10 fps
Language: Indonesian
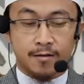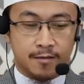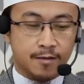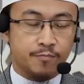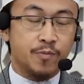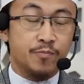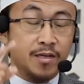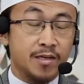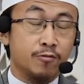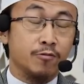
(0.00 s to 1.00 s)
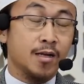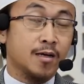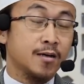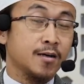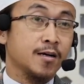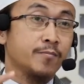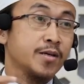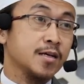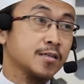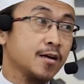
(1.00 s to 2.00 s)
Tetapi begitulah
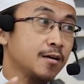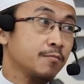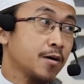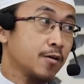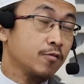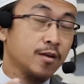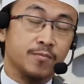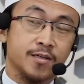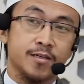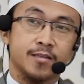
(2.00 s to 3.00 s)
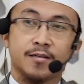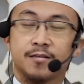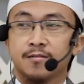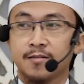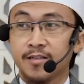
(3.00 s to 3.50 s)
kebiasaan para ulama kita.